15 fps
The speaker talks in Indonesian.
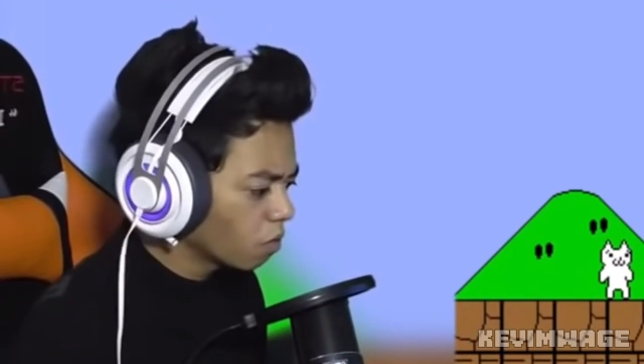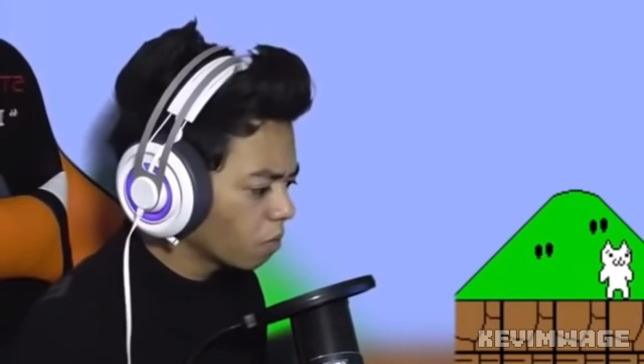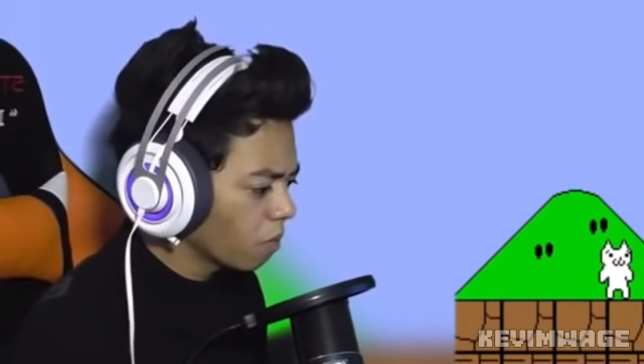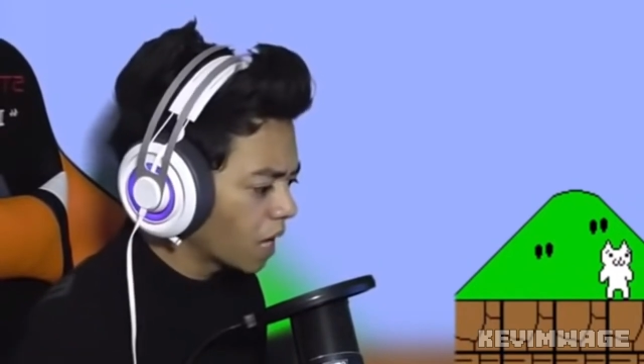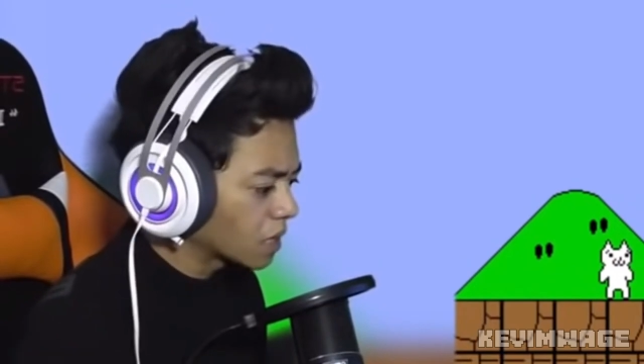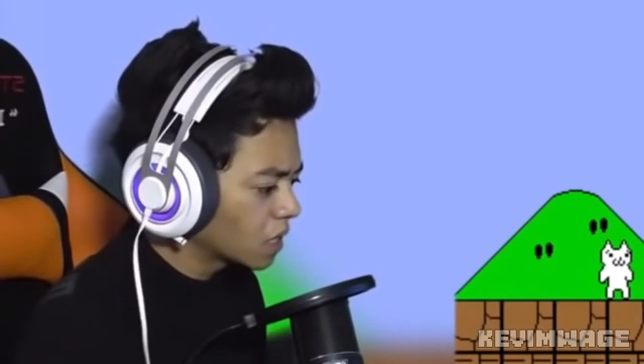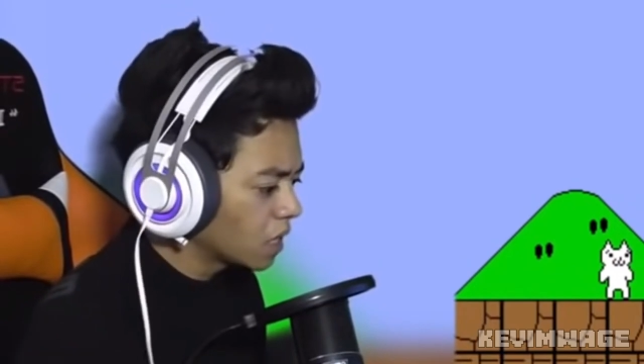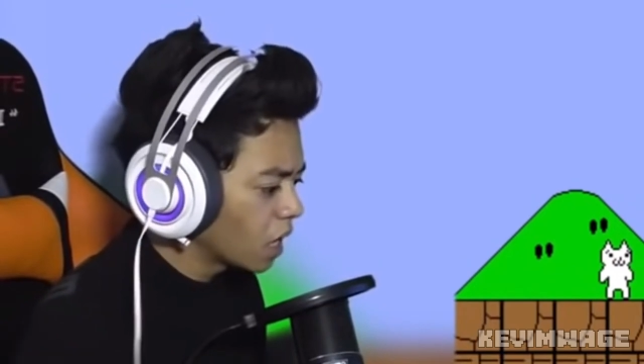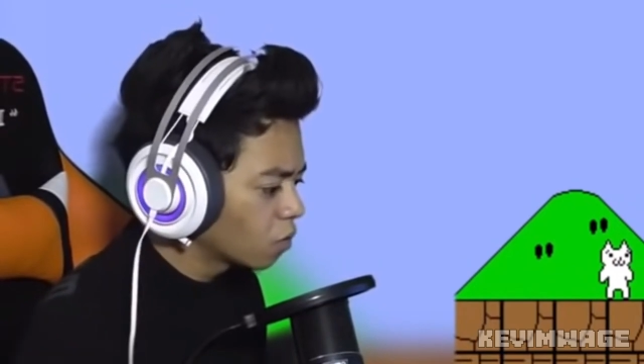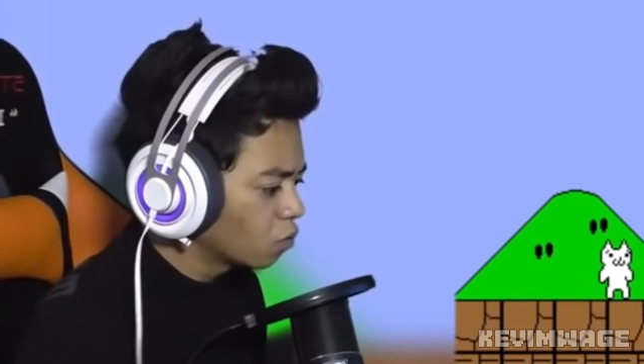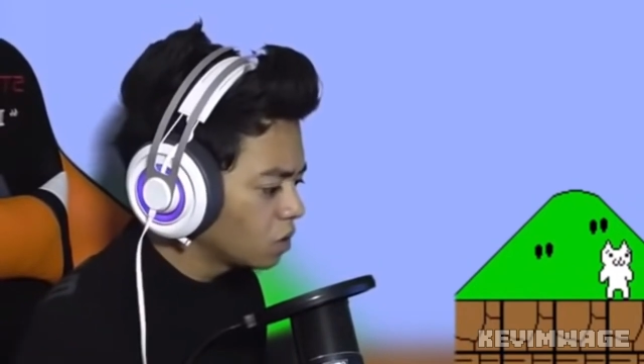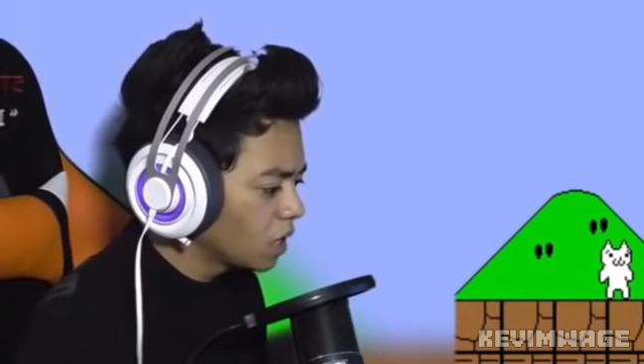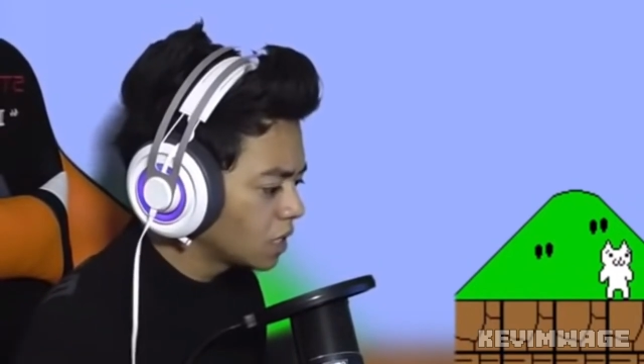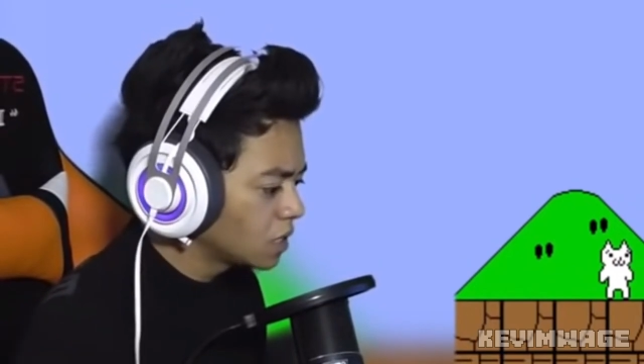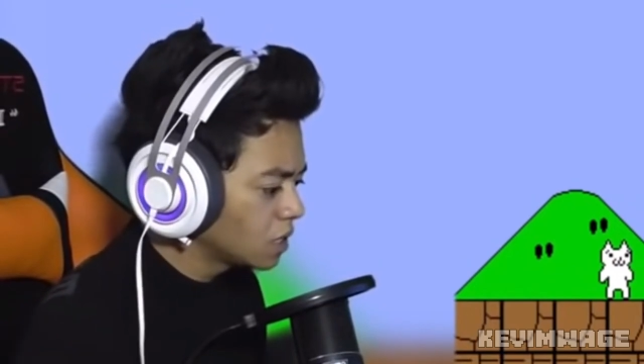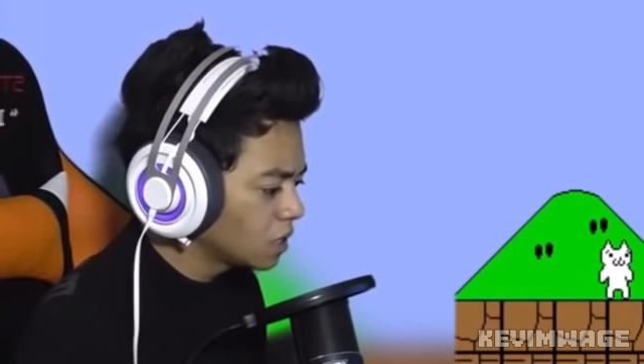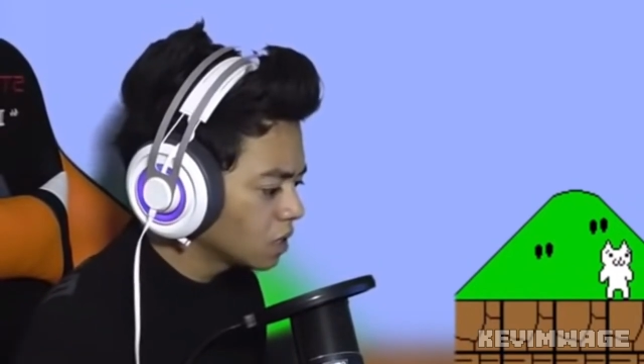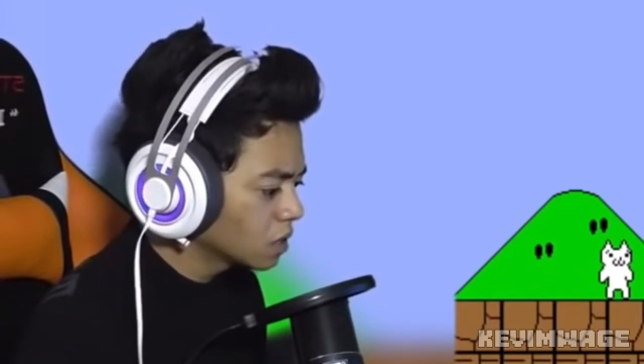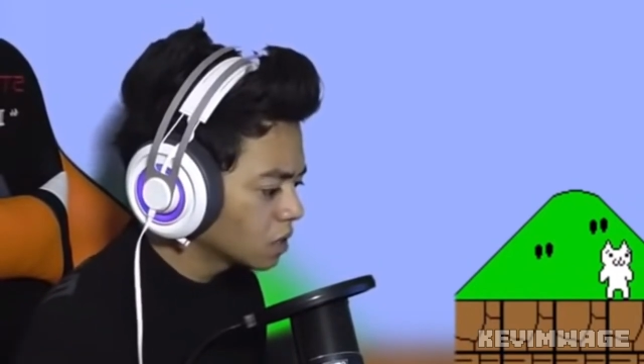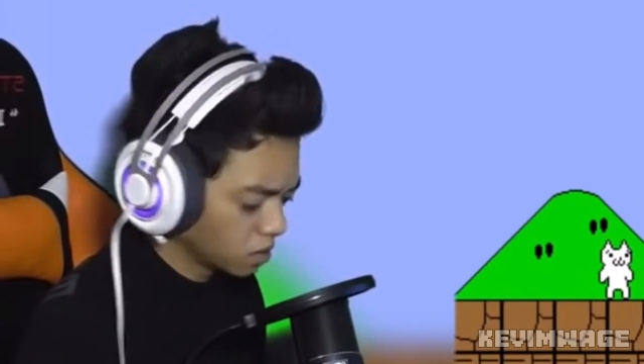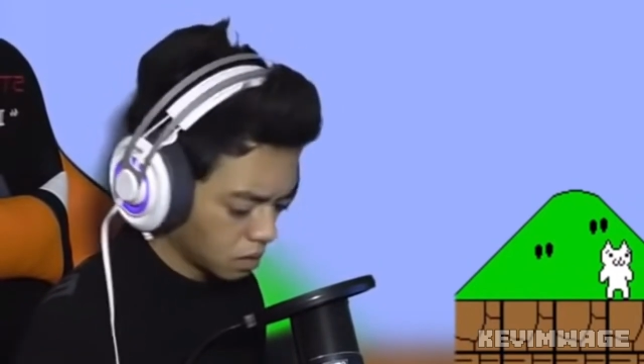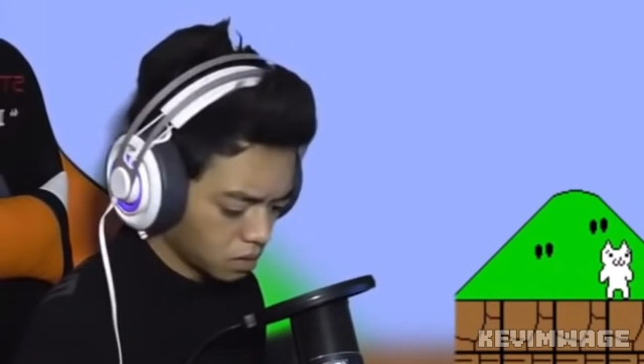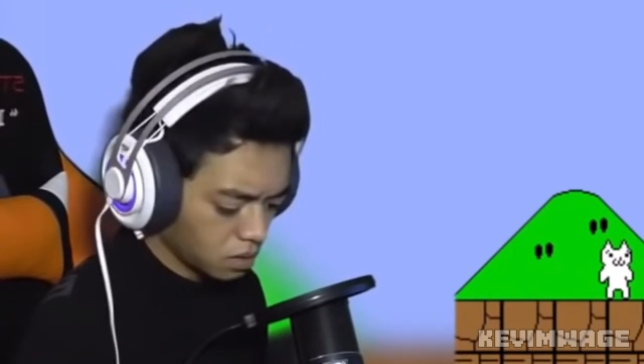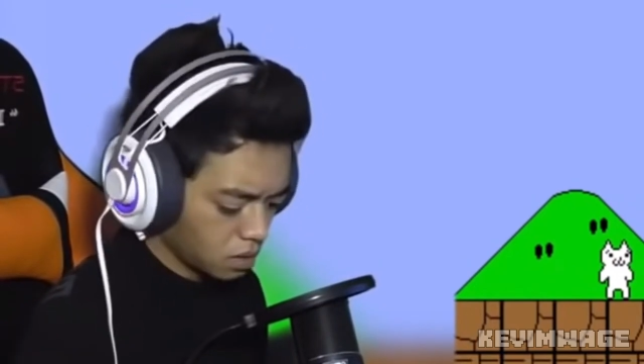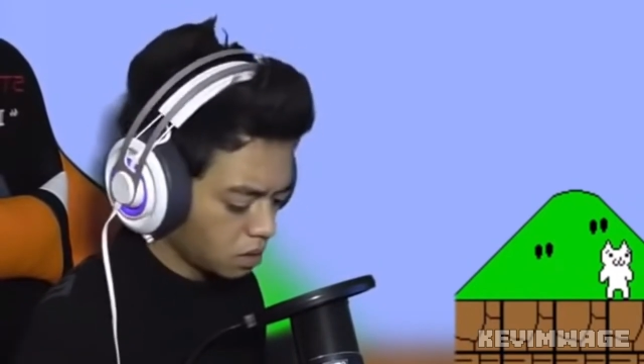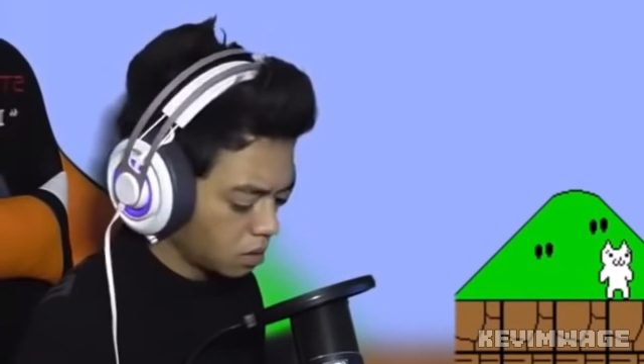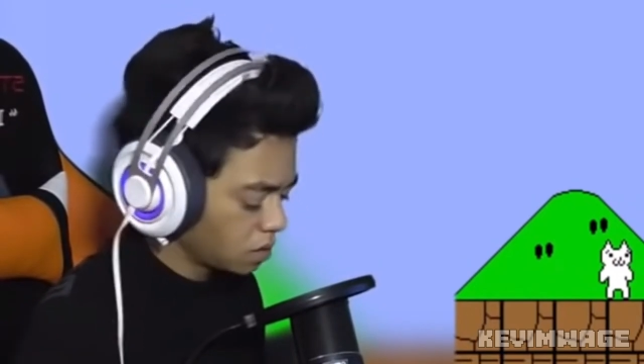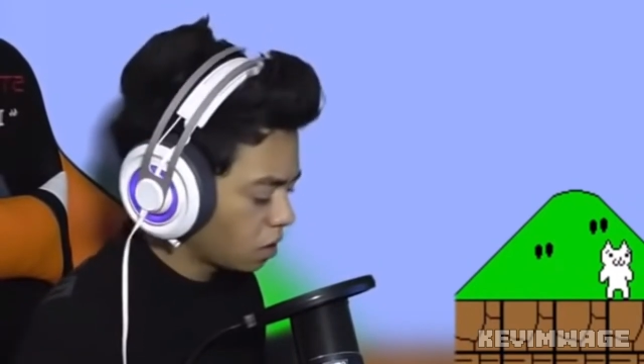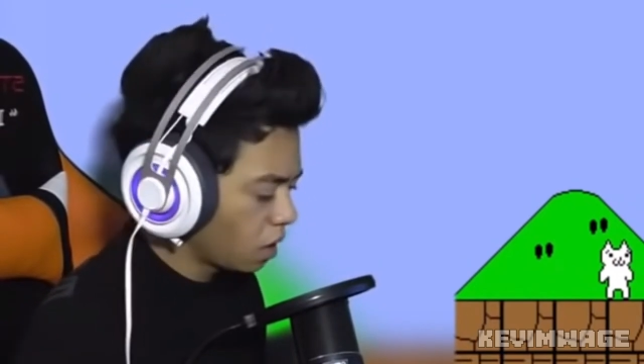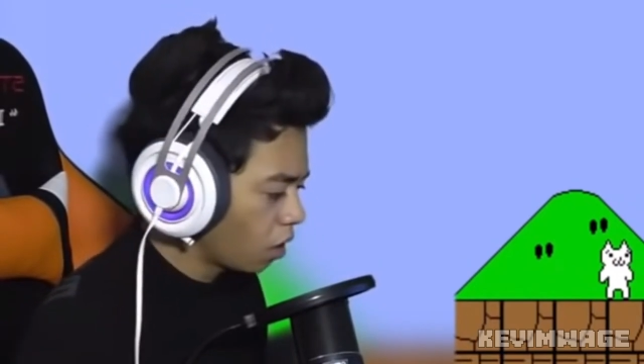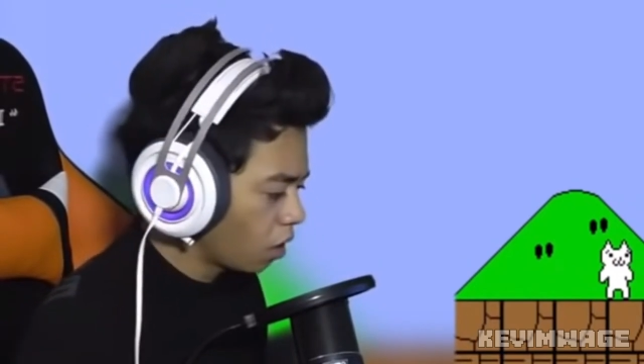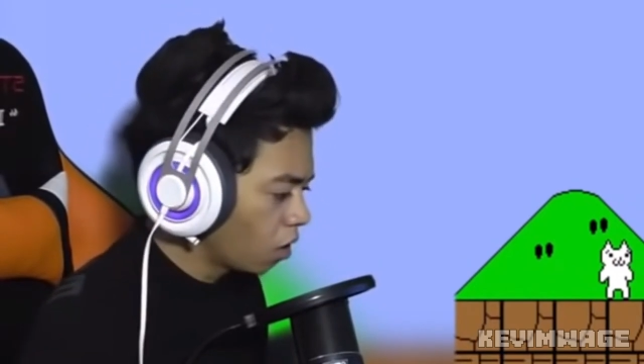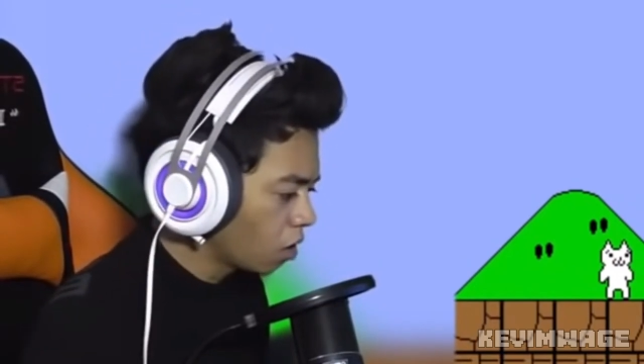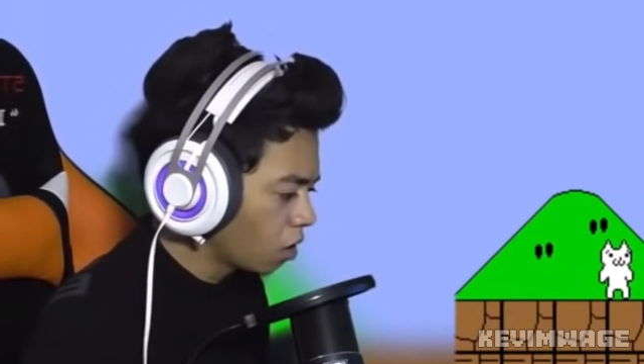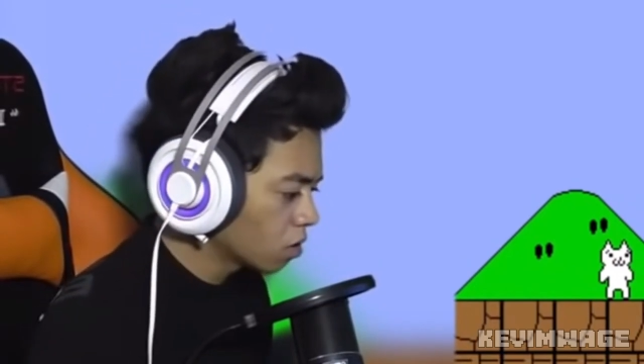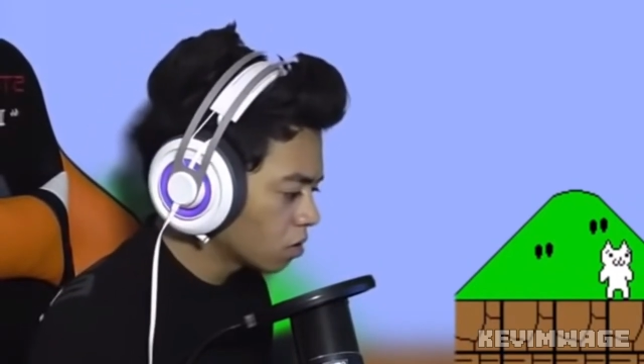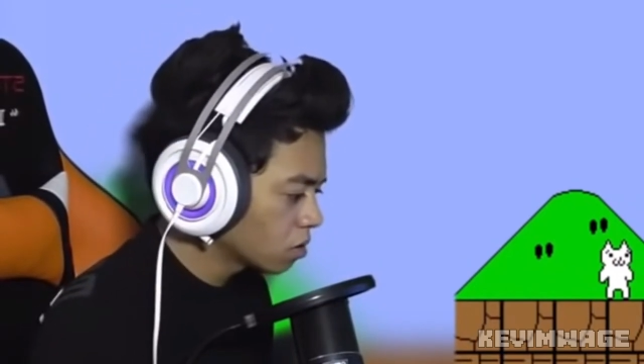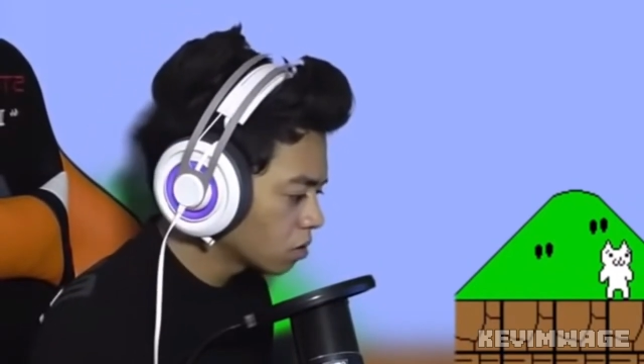Kok mati lagunya anjing? Eh, halo?